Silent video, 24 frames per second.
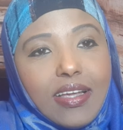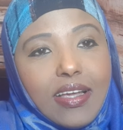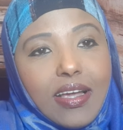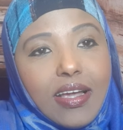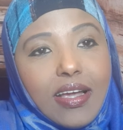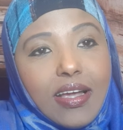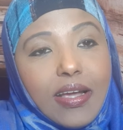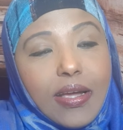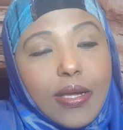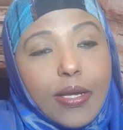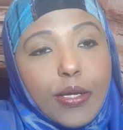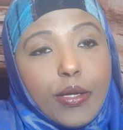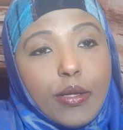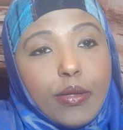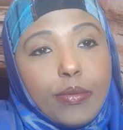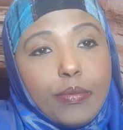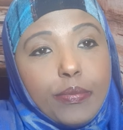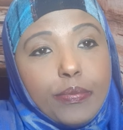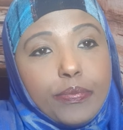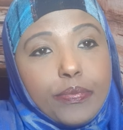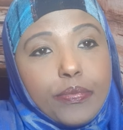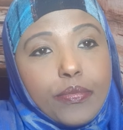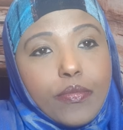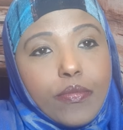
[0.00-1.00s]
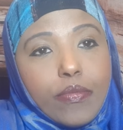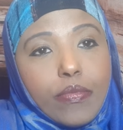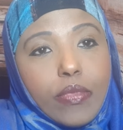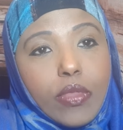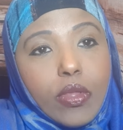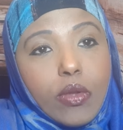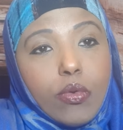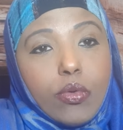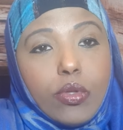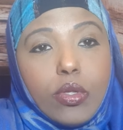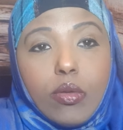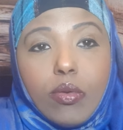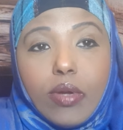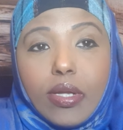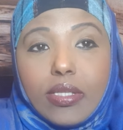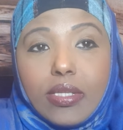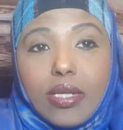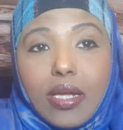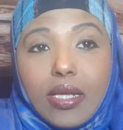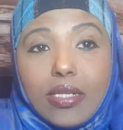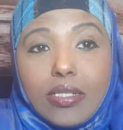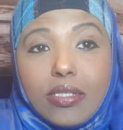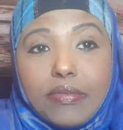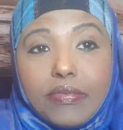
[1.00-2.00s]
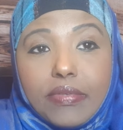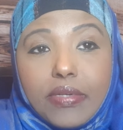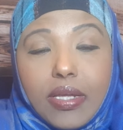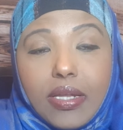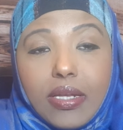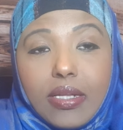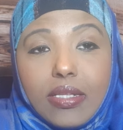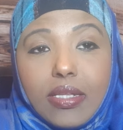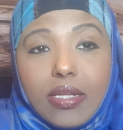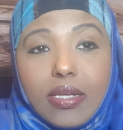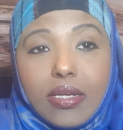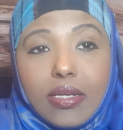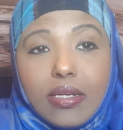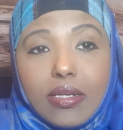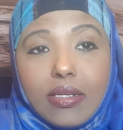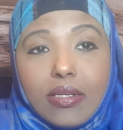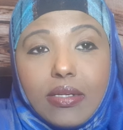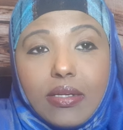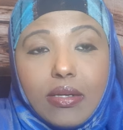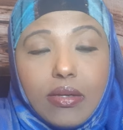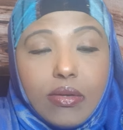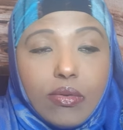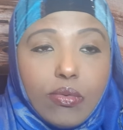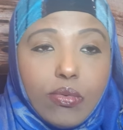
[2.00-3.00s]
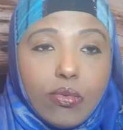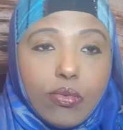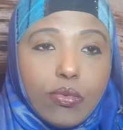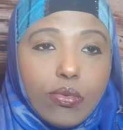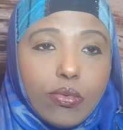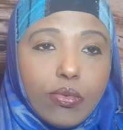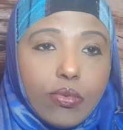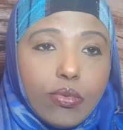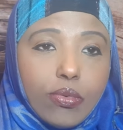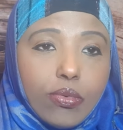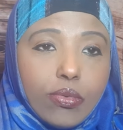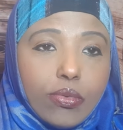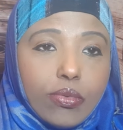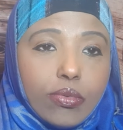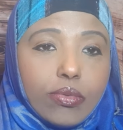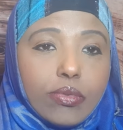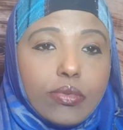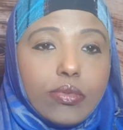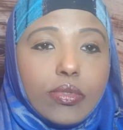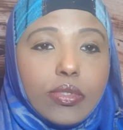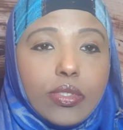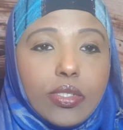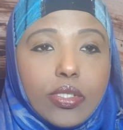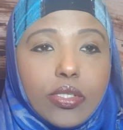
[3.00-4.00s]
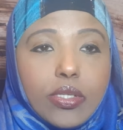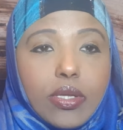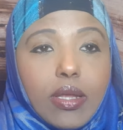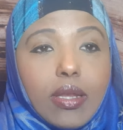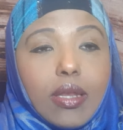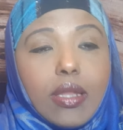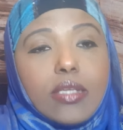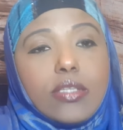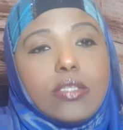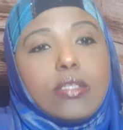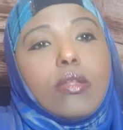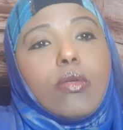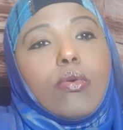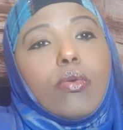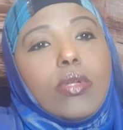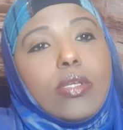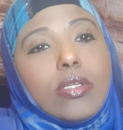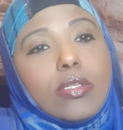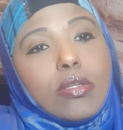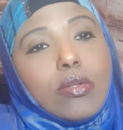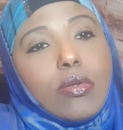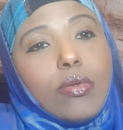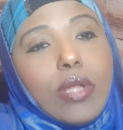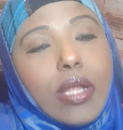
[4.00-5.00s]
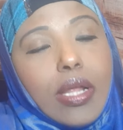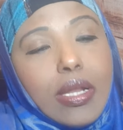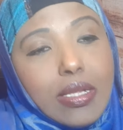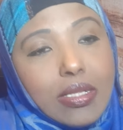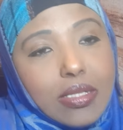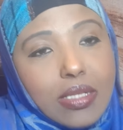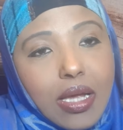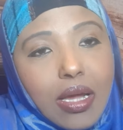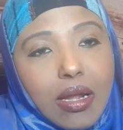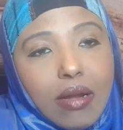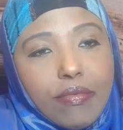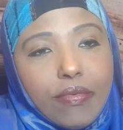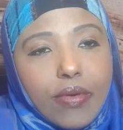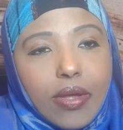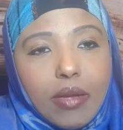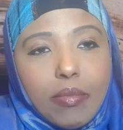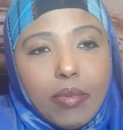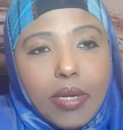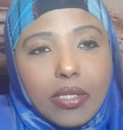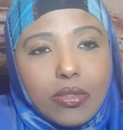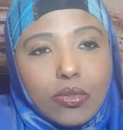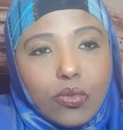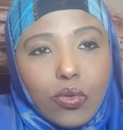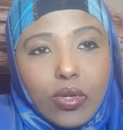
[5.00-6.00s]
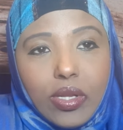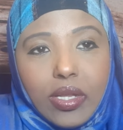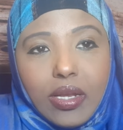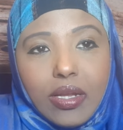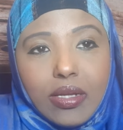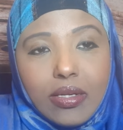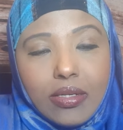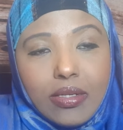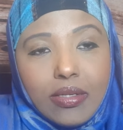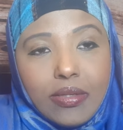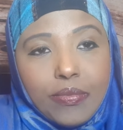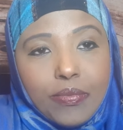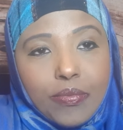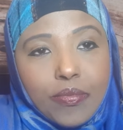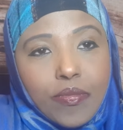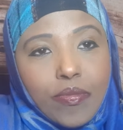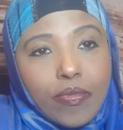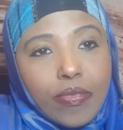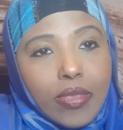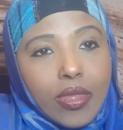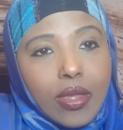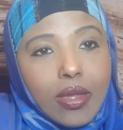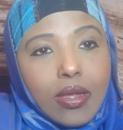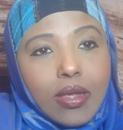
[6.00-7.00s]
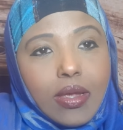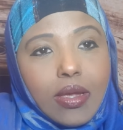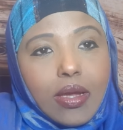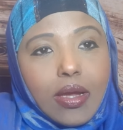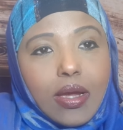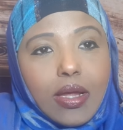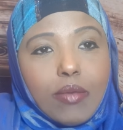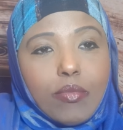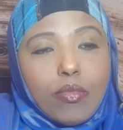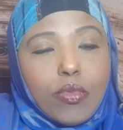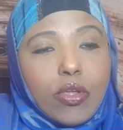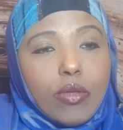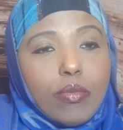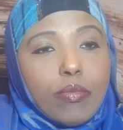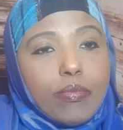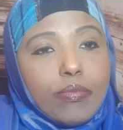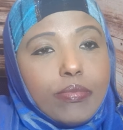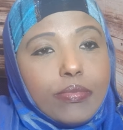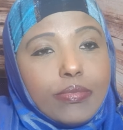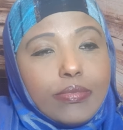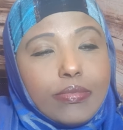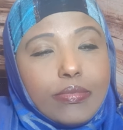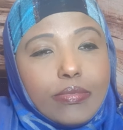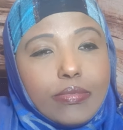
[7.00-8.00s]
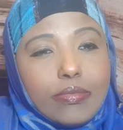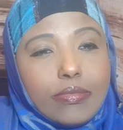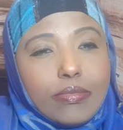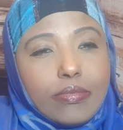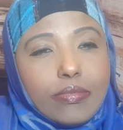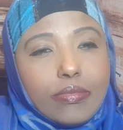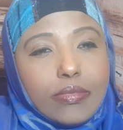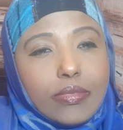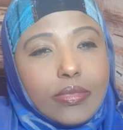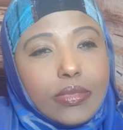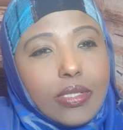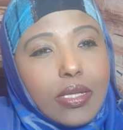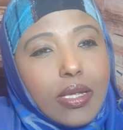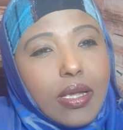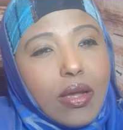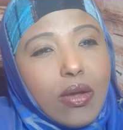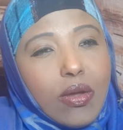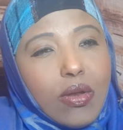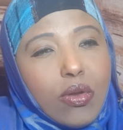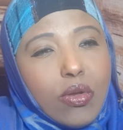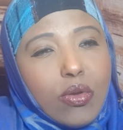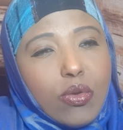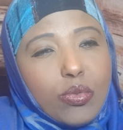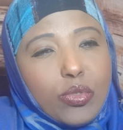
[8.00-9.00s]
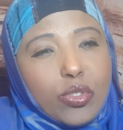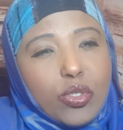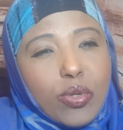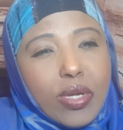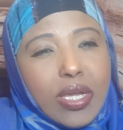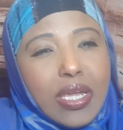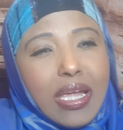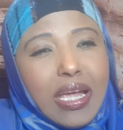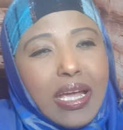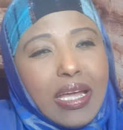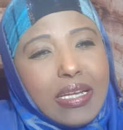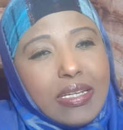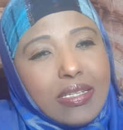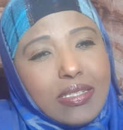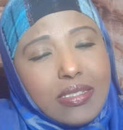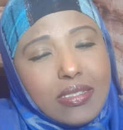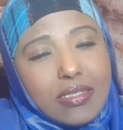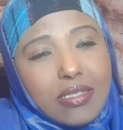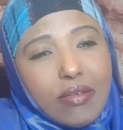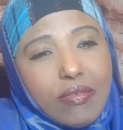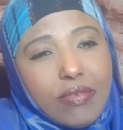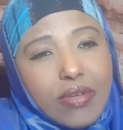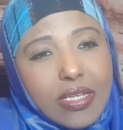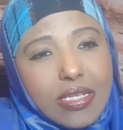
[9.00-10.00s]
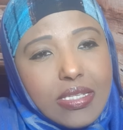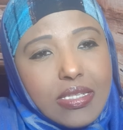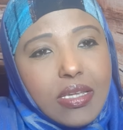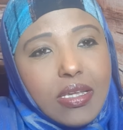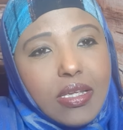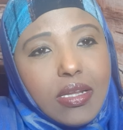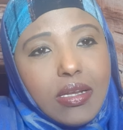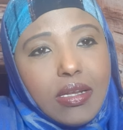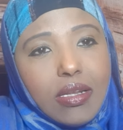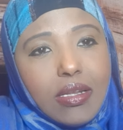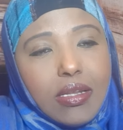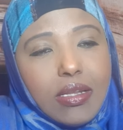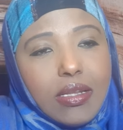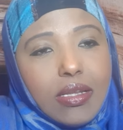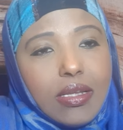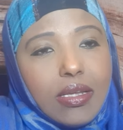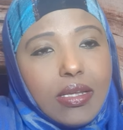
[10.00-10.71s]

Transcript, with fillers: آه ودلوقتي عايشة في كندا ان شاء الله سلولي سلولي هنتعرف على بعض كلنا المهم اقول لكم شويه عن تفاصيل